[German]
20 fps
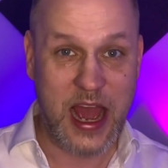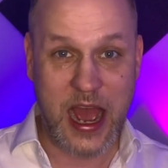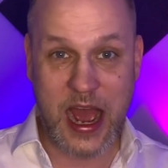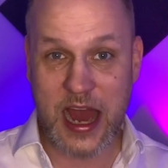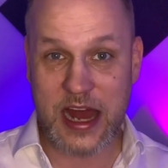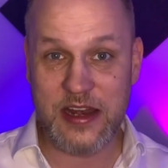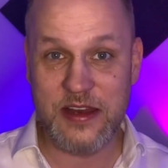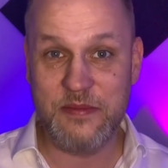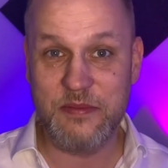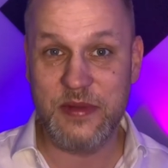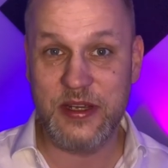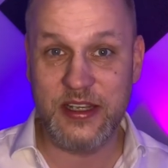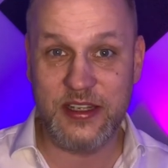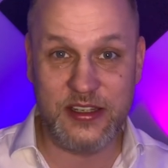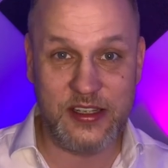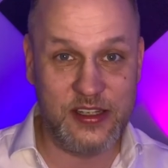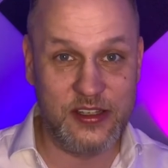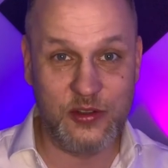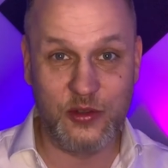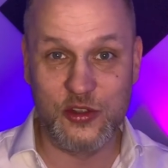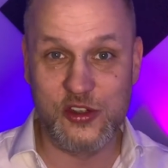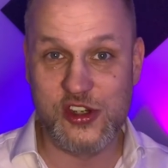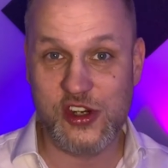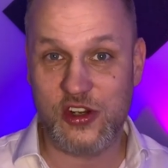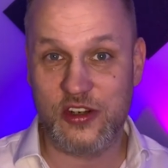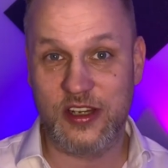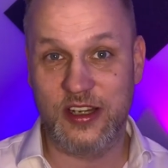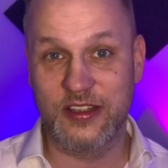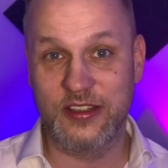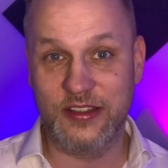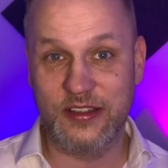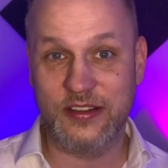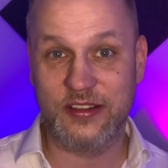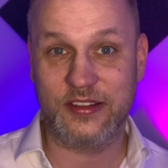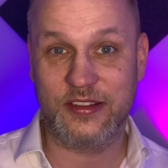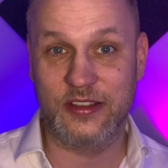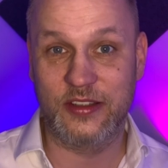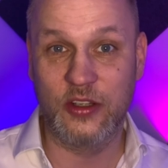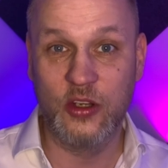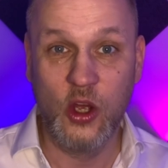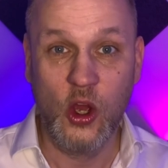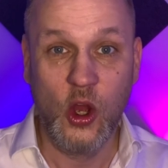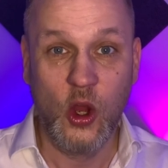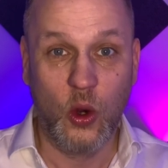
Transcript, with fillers: alle Medien und Journalisten